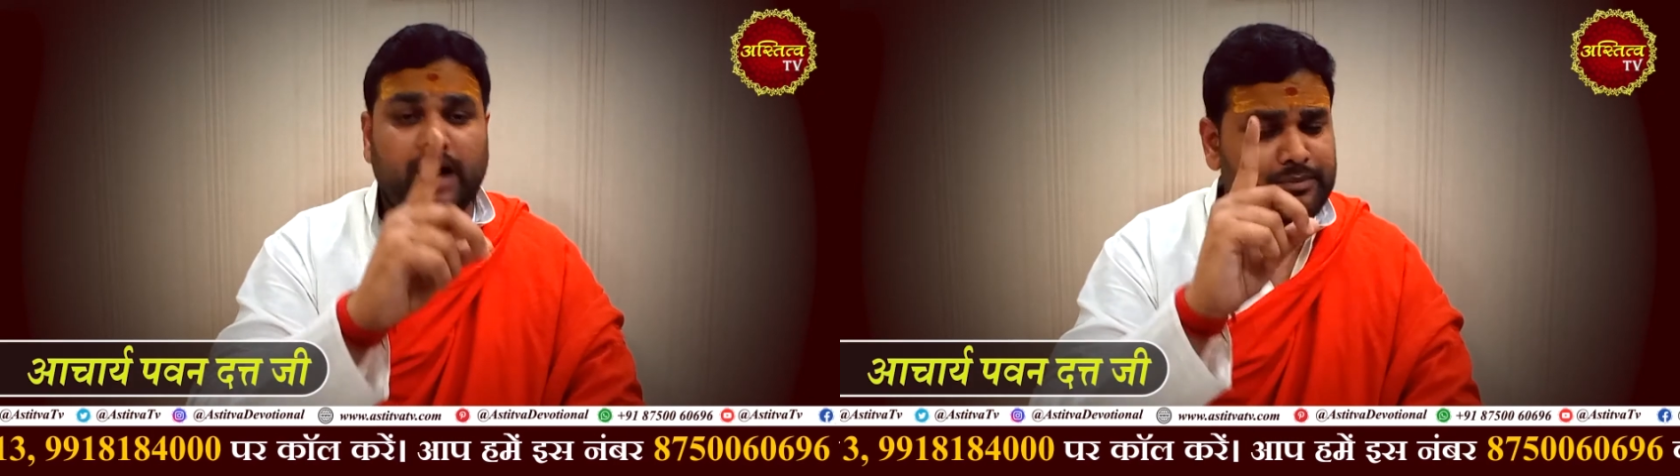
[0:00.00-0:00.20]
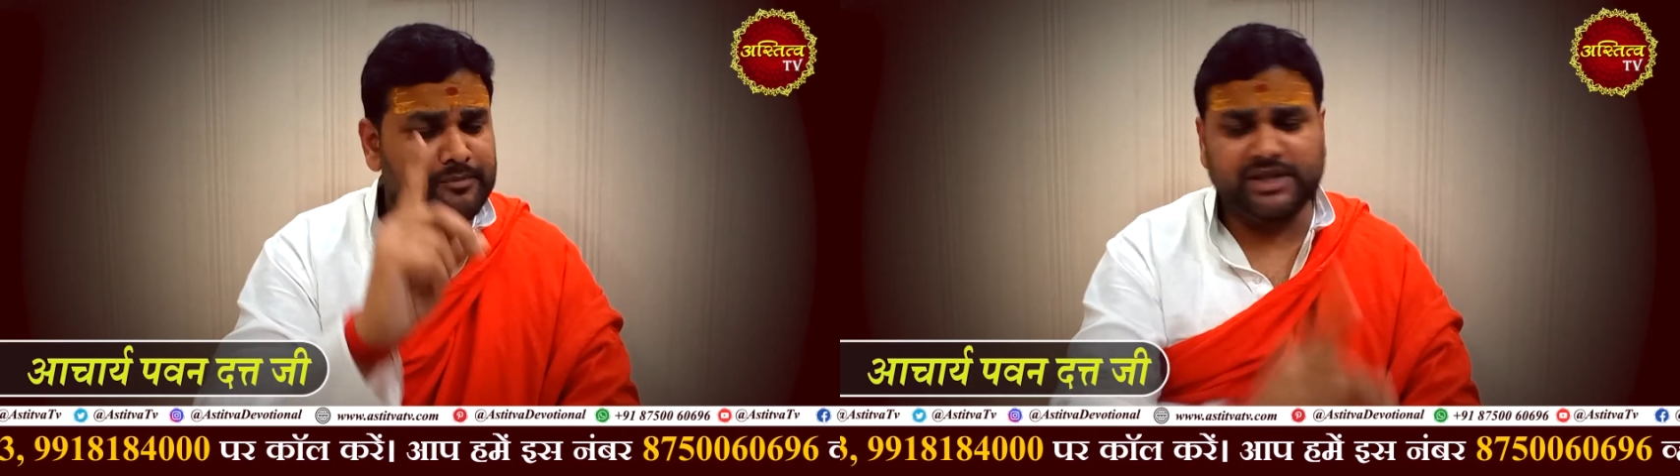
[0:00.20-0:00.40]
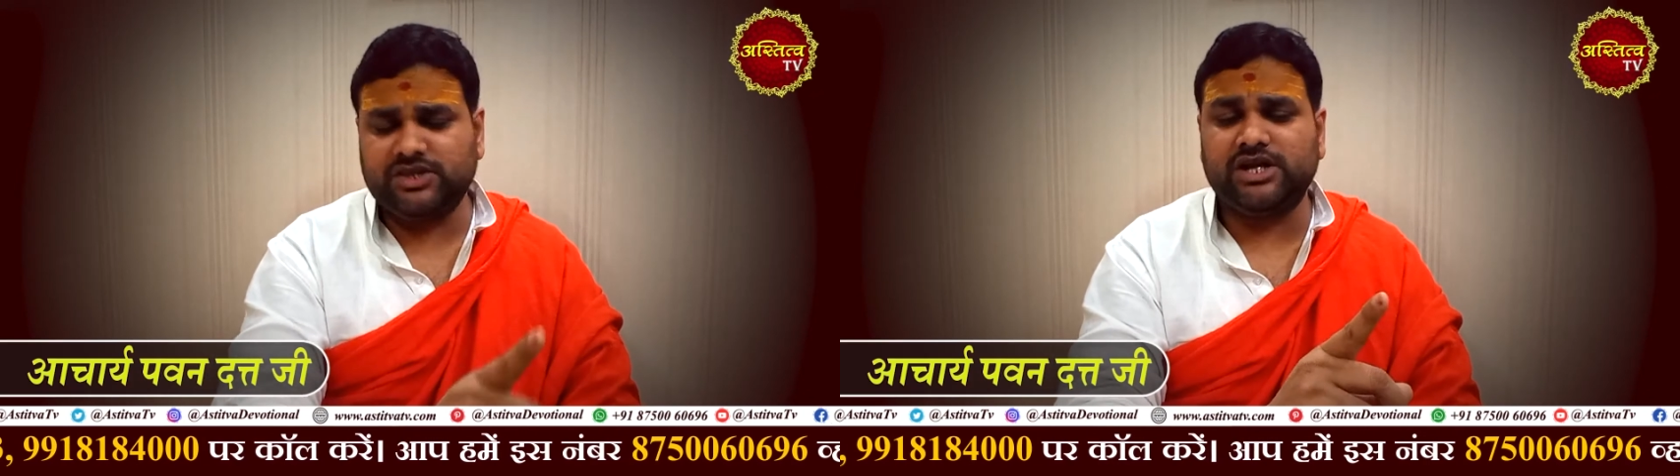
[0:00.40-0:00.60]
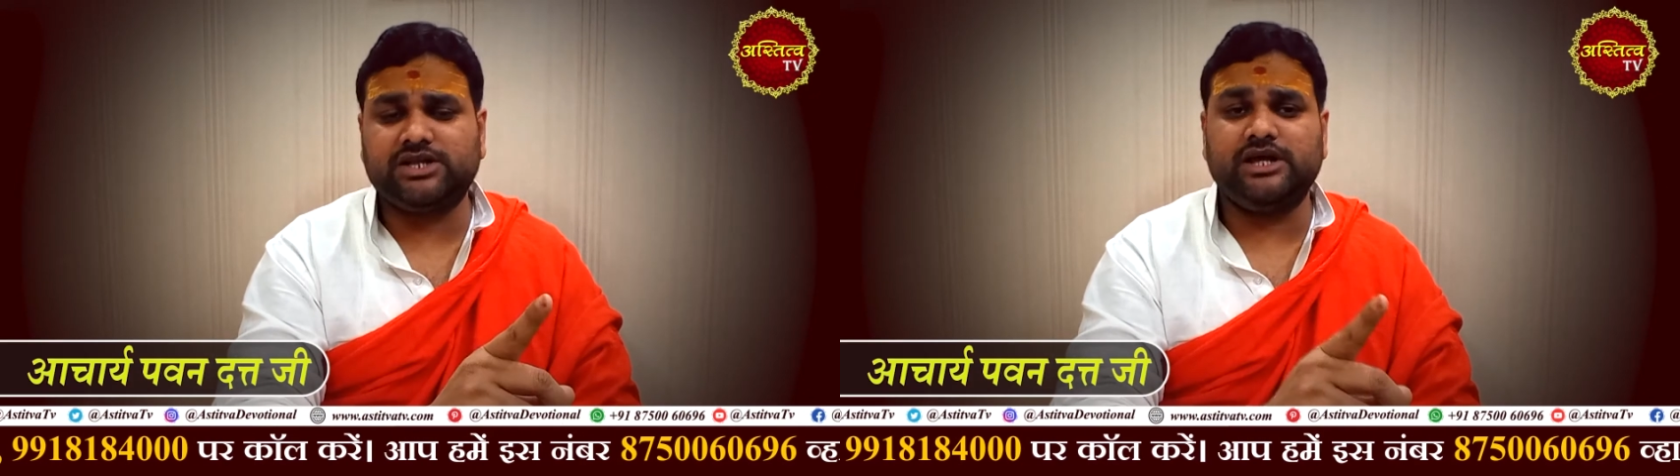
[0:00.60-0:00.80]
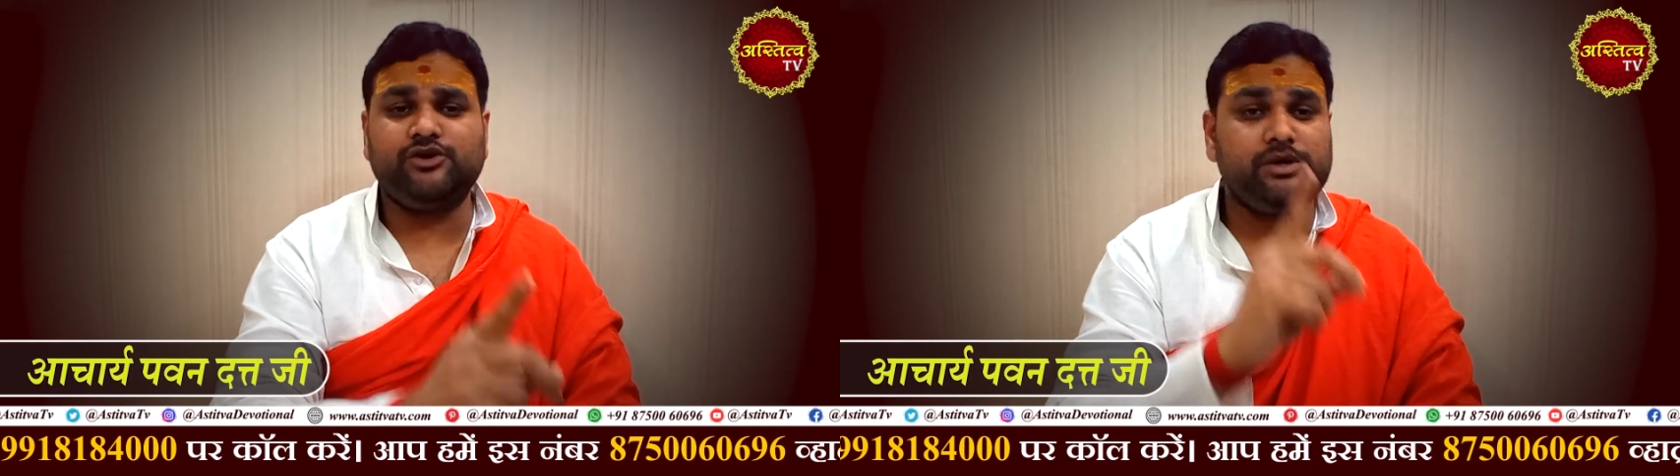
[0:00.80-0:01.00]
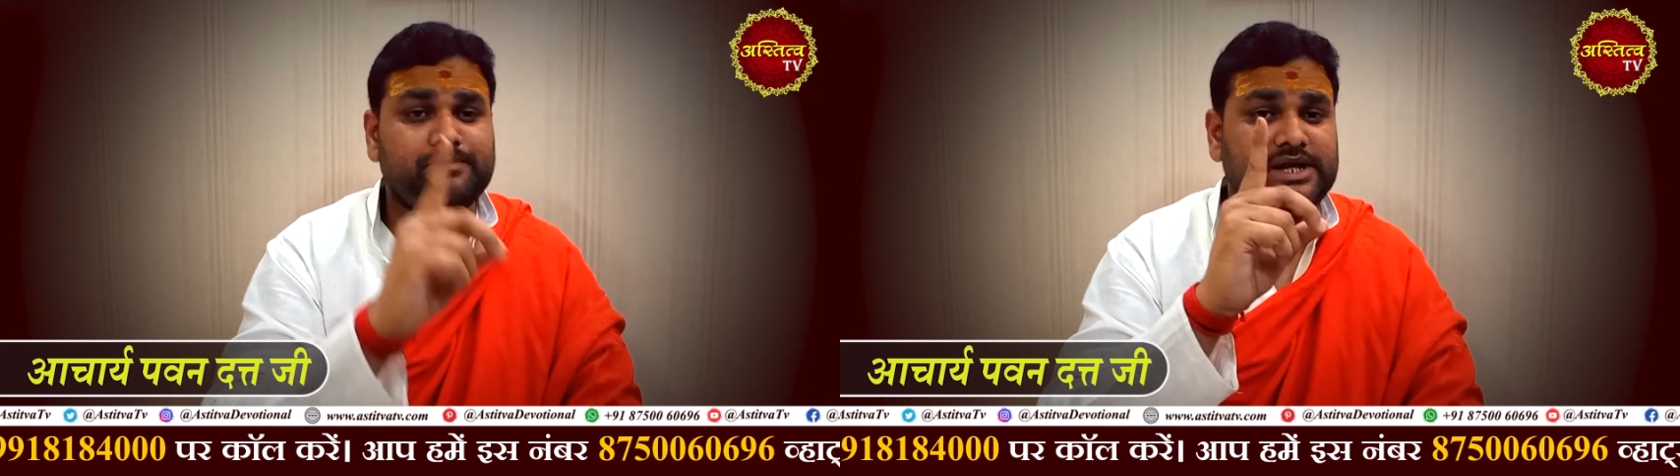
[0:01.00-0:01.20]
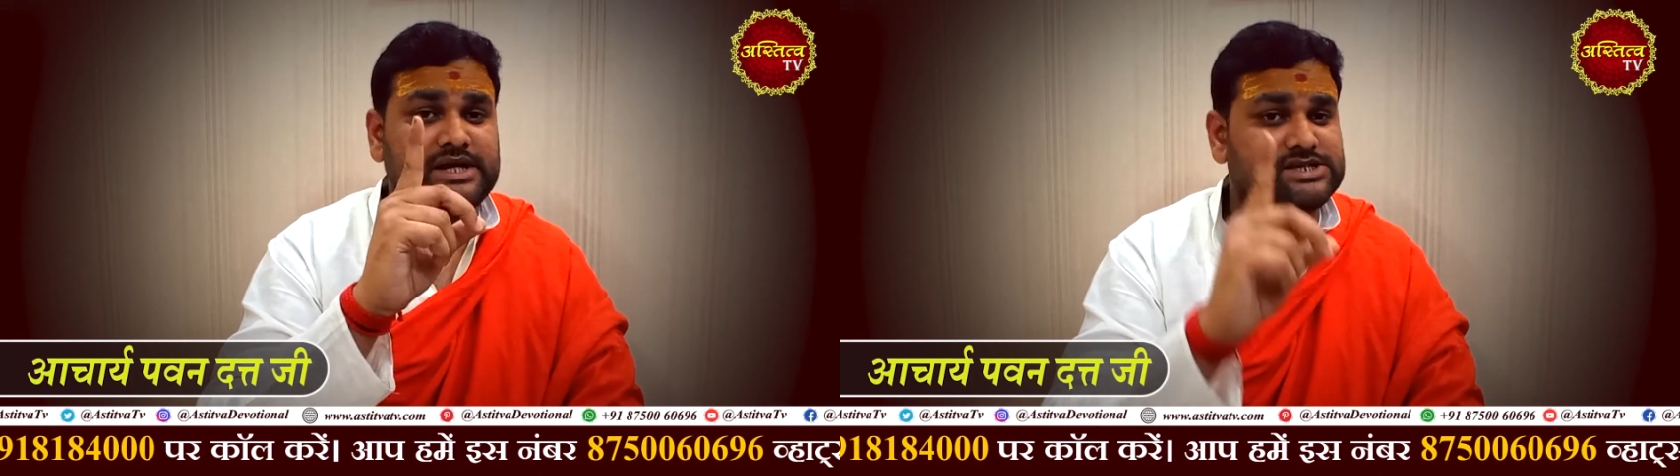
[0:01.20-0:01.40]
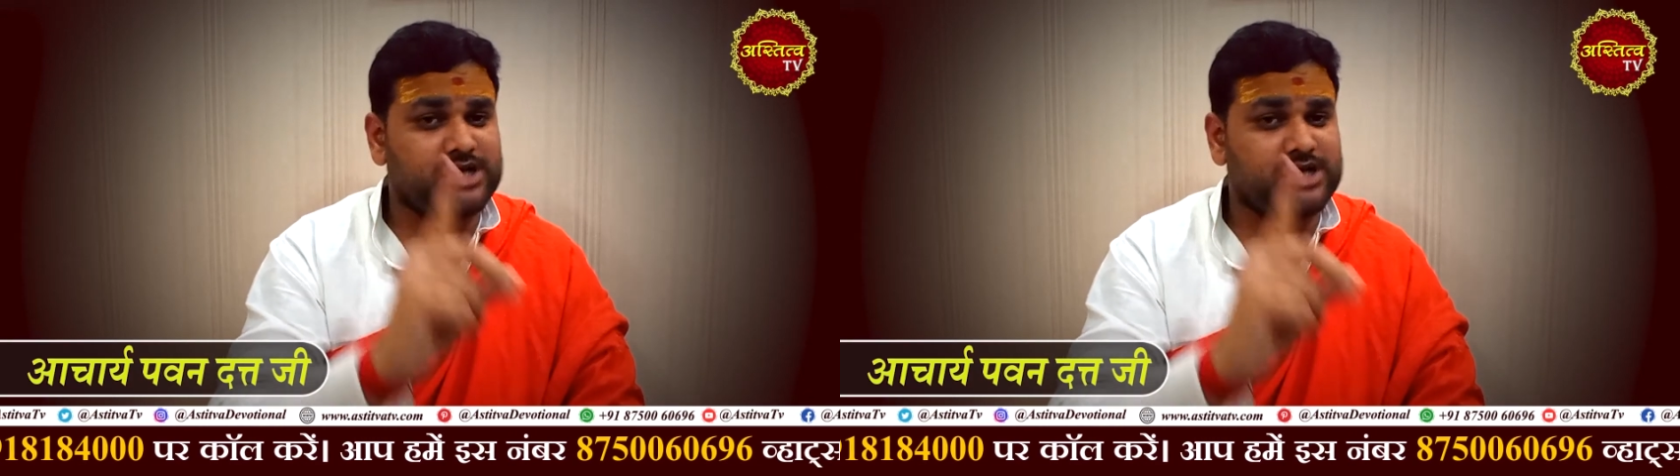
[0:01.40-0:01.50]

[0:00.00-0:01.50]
अभिमंत्रित की हुई पीली